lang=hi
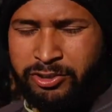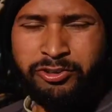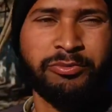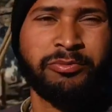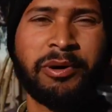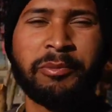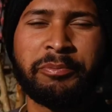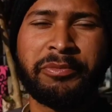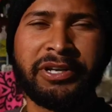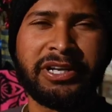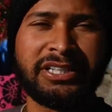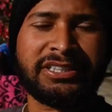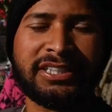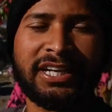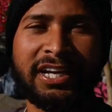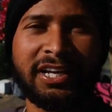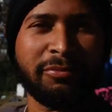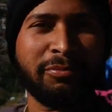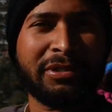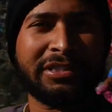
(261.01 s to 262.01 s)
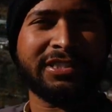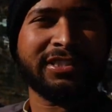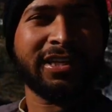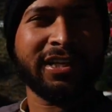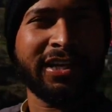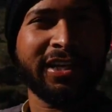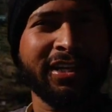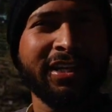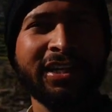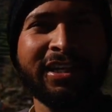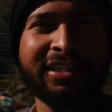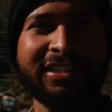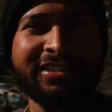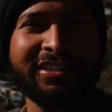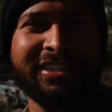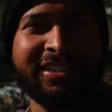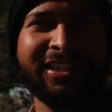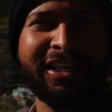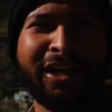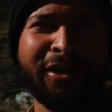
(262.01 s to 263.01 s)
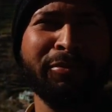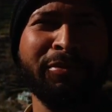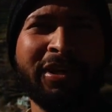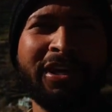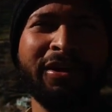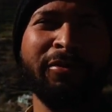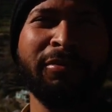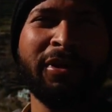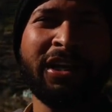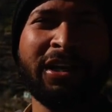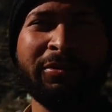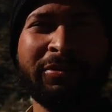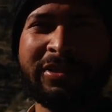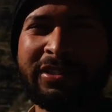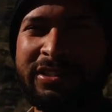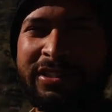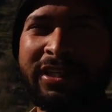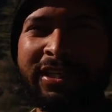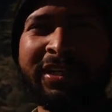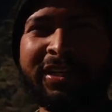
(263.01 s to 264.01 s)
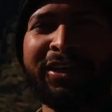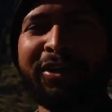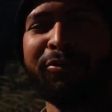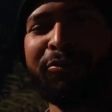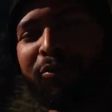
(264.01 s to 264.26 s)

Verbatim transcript: तो मम्मी ने सारे बिस्तरे जितने भी हैं हमारे बिस्तर